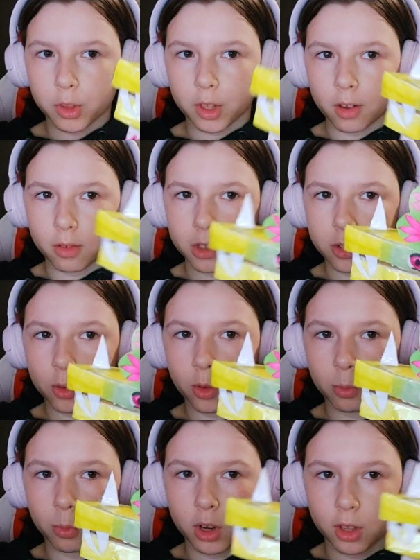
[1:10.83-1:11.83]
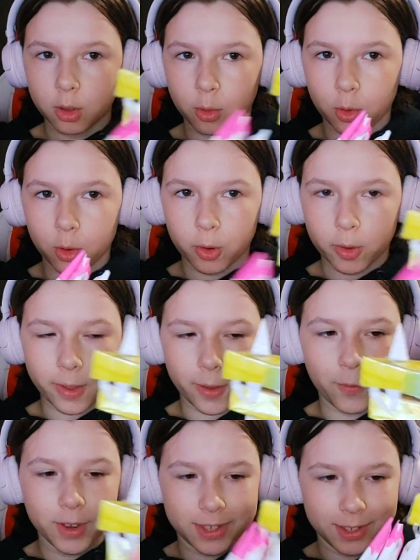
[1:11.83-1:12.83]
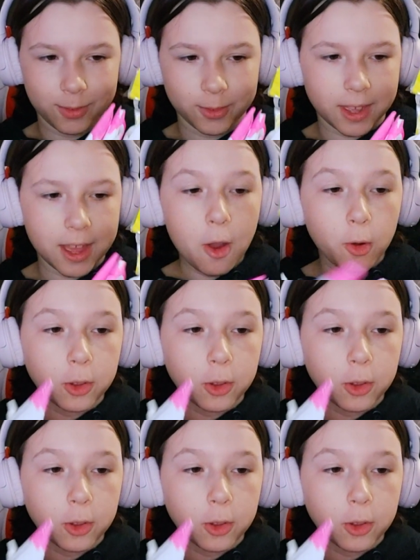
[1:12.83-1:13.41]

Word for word: Вот, как видите, он более такой, это вытянутый.